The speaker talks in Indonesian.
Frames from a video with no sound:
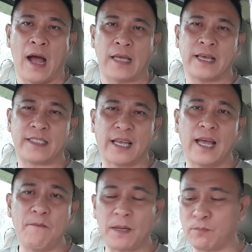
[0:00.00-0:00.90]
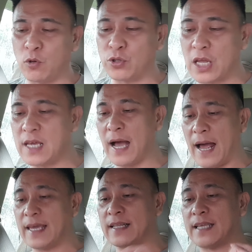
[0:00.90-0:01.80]
Yesaya 43
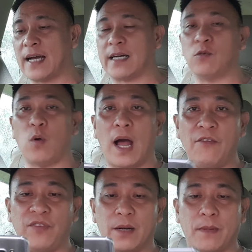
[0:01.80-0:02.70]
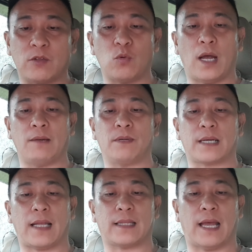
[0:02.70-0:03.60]
ayat yang kedua, firman Tuhan
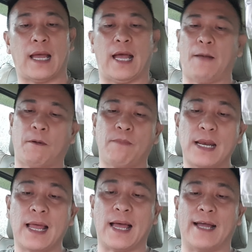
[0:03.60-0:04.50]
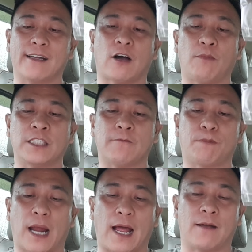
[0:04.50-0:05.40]
berkata, apabila engkau
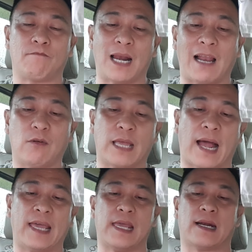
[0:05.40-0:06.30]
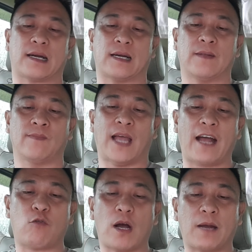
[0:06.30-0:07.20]
menyeberang melalui air,
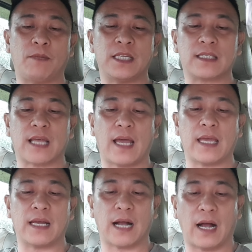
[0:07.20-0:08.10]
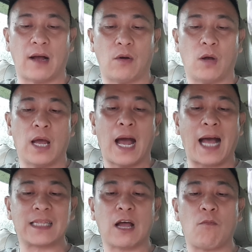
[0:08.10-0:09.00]
aku akan menyertai engkau,
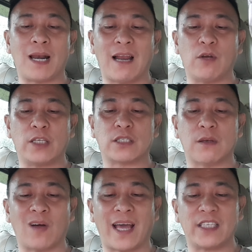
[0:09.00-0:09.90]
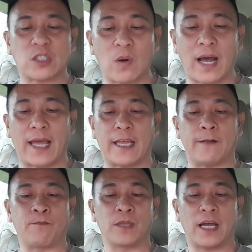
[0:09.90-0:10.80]
atau melalui sungai-sungai,
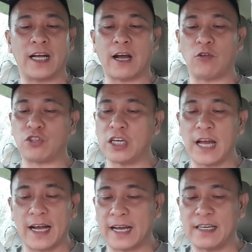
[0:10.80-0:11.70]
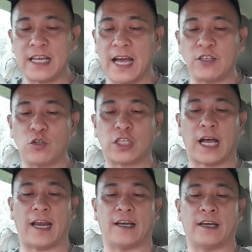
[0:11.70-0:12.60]
engkau tidak akan dihanyutkan.